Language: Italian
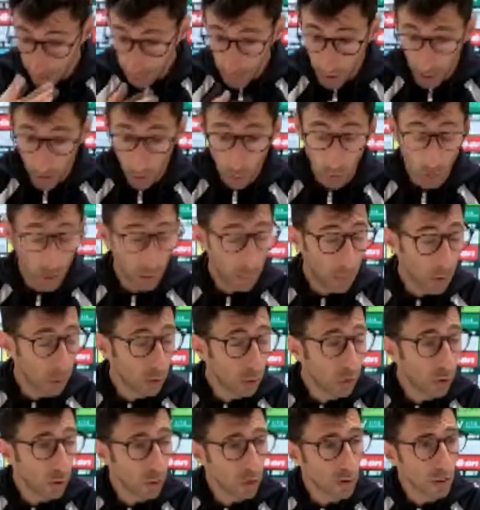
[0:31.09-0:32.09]
mi aiuta
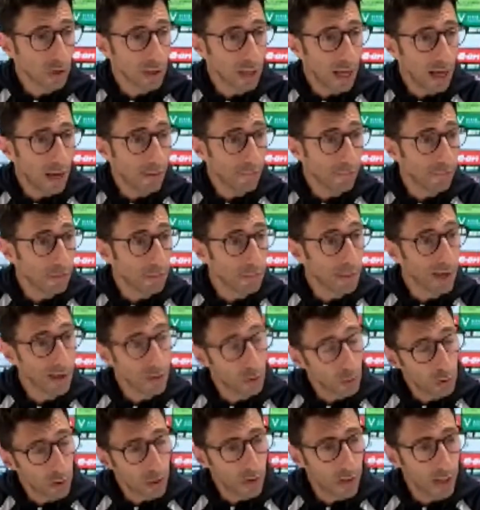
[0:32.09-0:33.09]
molto lo staff, mi
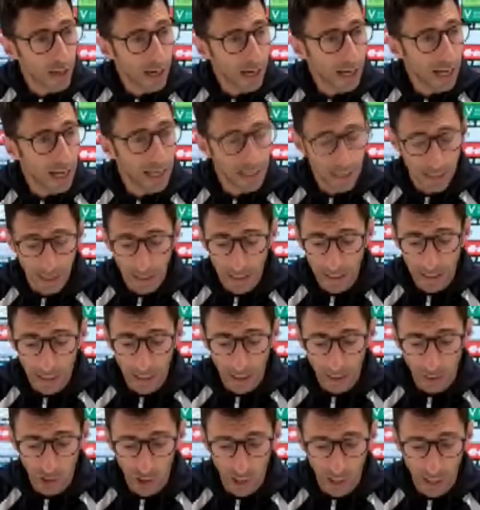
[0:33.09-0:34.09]
aiutano i ragazzi
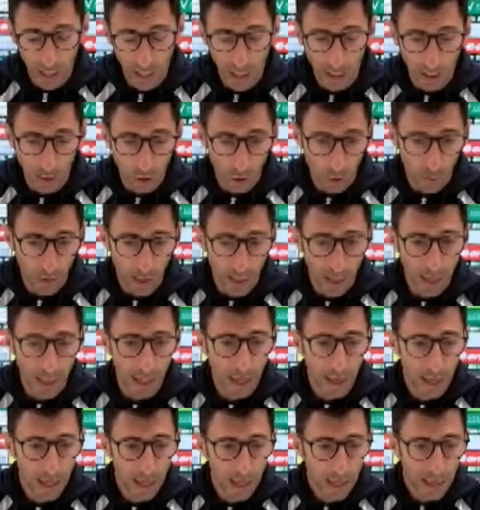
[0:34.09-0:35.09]
nel cercare di trovare